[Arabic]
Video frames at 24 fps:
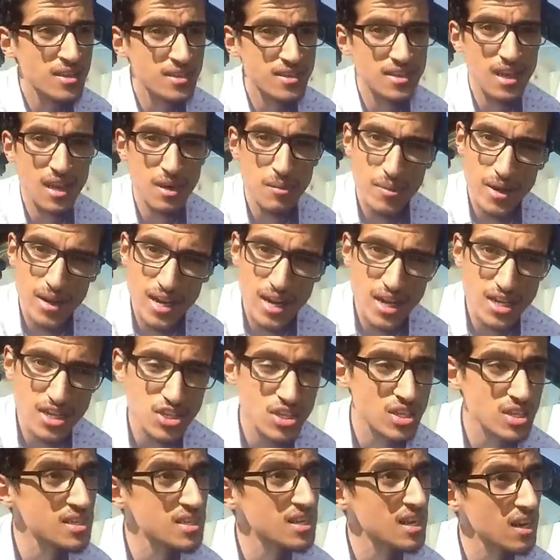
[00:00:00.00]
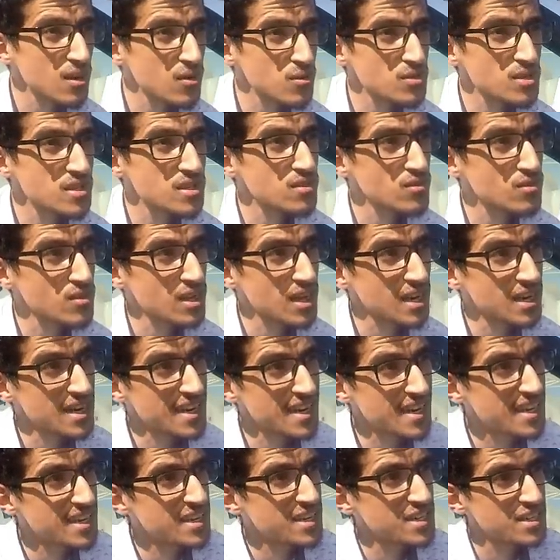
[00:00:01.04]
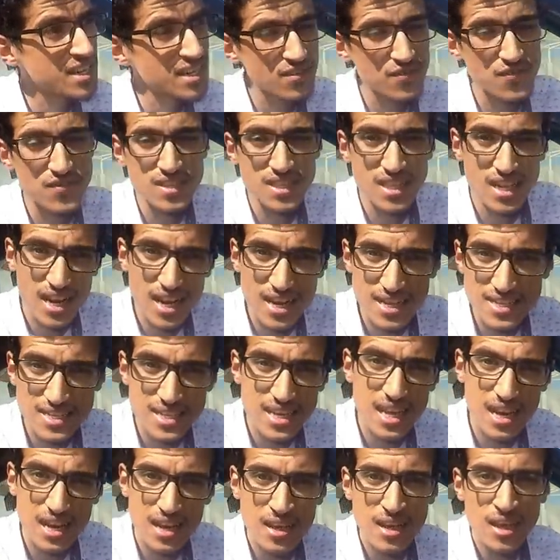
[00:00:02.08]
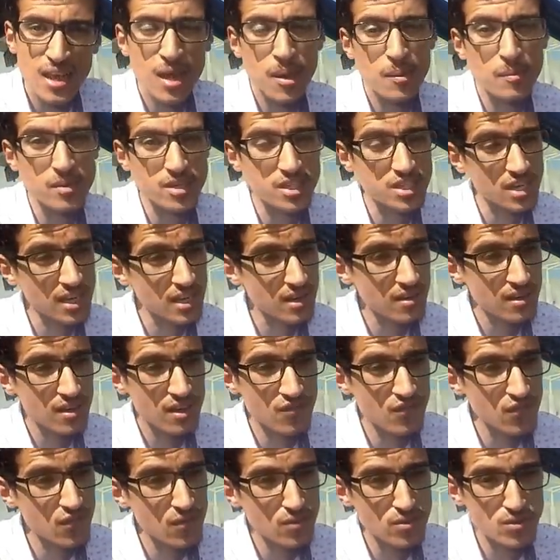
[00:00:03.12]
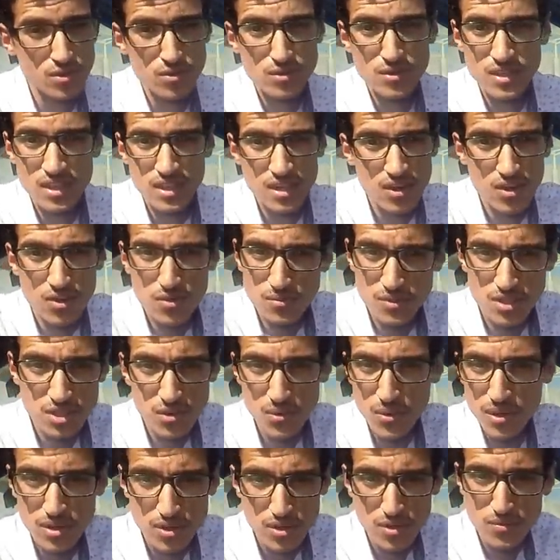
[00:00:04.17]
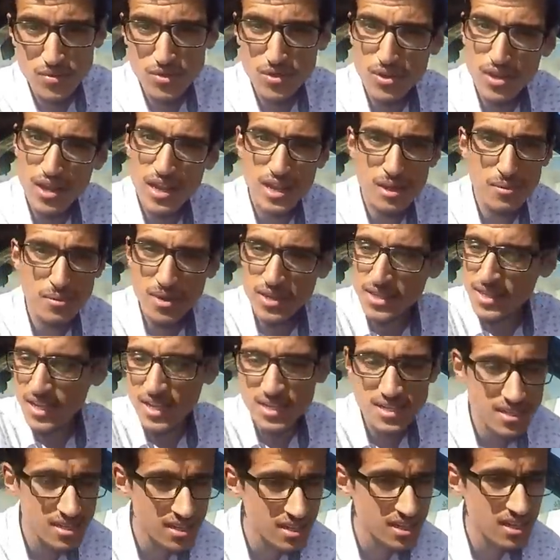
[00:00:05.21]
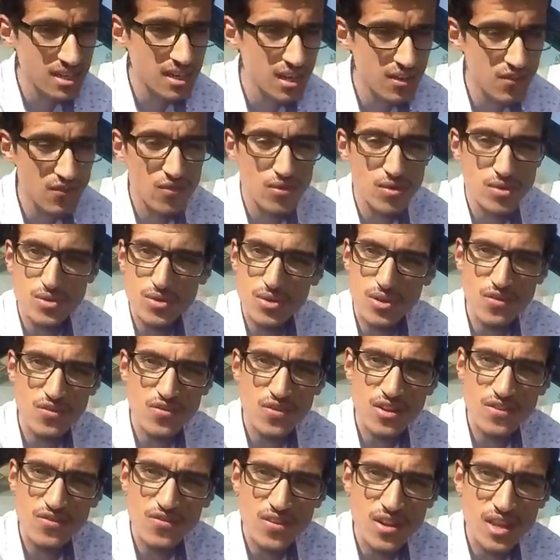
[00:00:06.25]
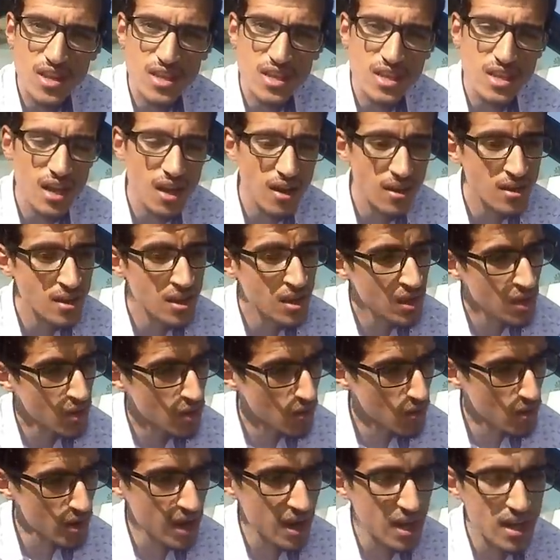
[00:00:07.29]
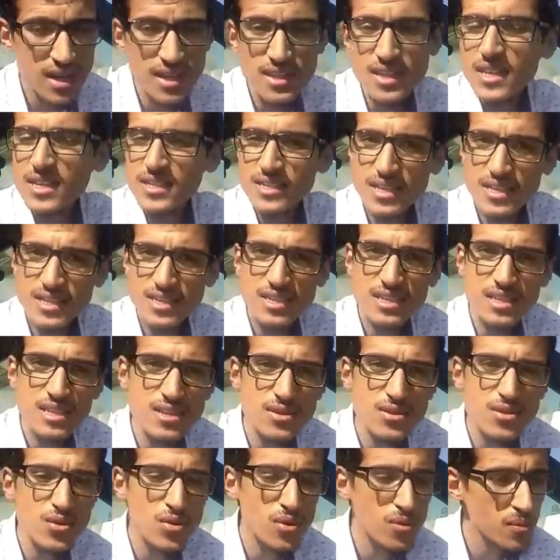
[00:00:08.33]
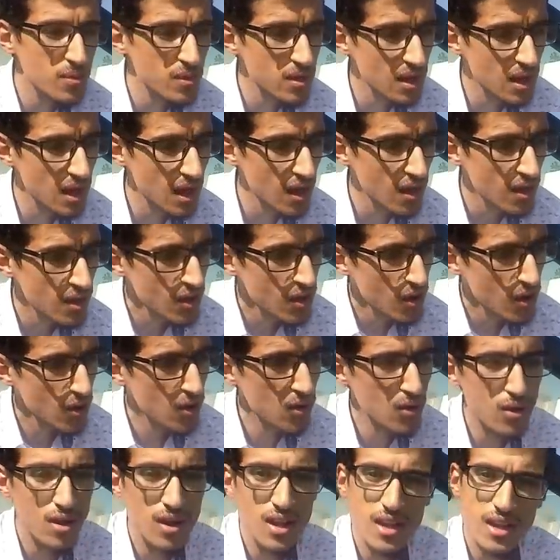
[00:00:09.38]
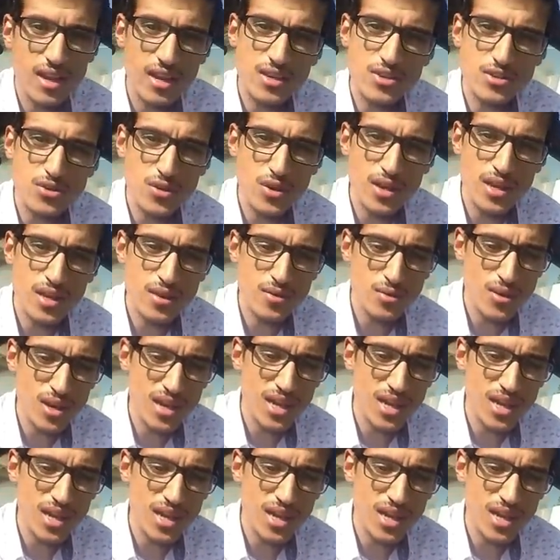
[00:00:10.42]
ديال مراكش هذيك لا كونسيسيونير اللي جات في الطريق ديال مرجان الفو جوست انكم تجيو عندهم تقول لي انا بغيت ناسي لا فواتور الفلان فلانيه وراه يعطيك تاسي الطوموبيله وعلى الراس والعين